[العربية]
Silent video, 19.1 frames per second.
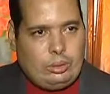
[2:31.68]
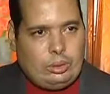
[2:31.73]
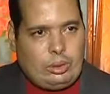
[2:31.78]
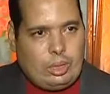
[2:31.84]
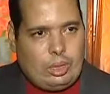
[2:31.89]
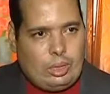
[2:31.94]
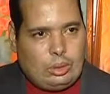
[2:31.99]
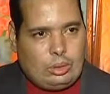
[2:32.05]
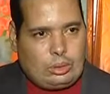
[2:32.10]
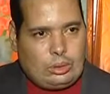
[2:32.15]

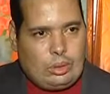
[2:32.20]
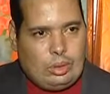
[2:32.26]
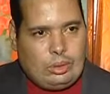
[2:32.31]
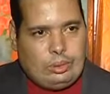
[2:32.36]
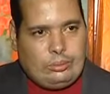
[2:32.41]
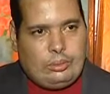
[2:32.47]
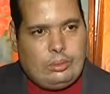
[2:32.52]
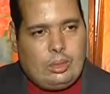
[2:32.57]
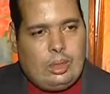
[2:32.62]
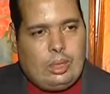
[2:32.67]
يطلعوه
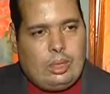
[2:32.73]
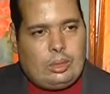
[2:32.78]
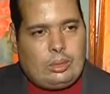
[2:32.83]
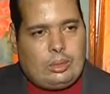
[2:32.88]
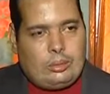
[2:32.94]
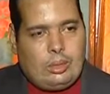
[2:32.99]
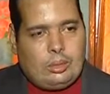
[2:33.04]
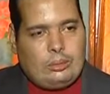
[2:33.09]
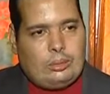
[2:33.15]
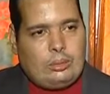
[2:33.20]
السلم
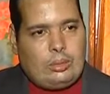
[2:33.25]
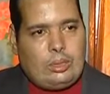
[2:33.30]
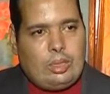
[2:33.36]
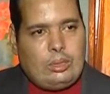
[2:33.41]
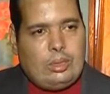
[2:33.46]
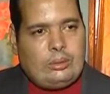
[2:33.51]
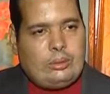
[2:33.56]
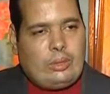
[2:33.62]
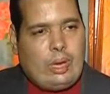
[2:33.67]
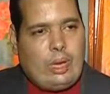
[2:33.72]
طبعا مفيش
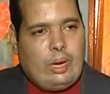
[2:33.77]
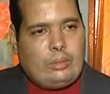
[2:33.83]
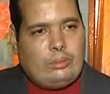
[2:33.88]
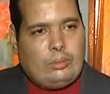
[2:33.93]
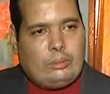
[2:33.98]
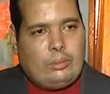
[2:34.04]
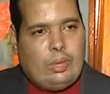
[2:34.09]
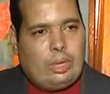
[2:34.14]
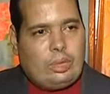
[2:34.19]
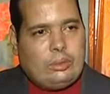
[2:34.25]
دولة في العالم
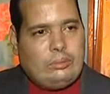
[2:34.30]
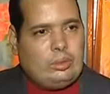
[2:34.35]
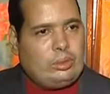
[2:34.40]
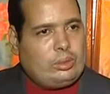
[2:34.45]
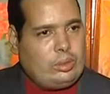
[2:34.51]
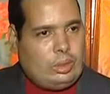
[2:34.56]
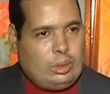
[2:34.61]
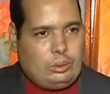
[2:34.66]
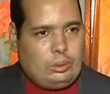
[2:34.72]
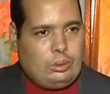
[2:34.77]
المعاقين
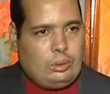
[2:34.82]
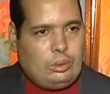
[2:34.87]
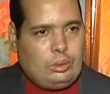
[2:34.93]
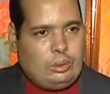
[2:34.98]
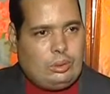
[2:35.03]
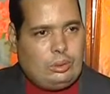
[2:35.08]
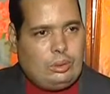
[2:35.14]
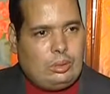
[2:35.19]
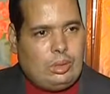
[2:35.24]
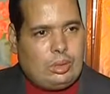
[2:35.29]
بيتشالوا
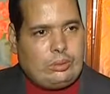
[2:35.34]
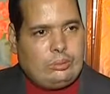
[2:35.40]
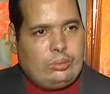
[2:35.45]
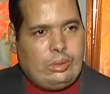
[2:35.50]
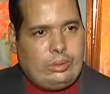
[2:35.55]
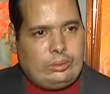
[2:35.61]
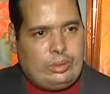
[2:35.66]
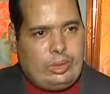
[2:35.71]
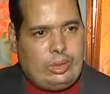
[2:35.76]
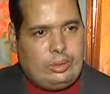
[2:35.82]
كله لازم
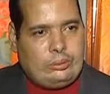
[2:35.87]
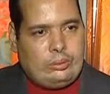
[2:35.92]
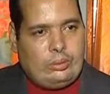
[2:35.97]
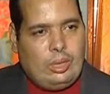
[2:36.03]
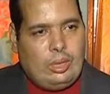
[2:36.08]
بيبقى فيه رم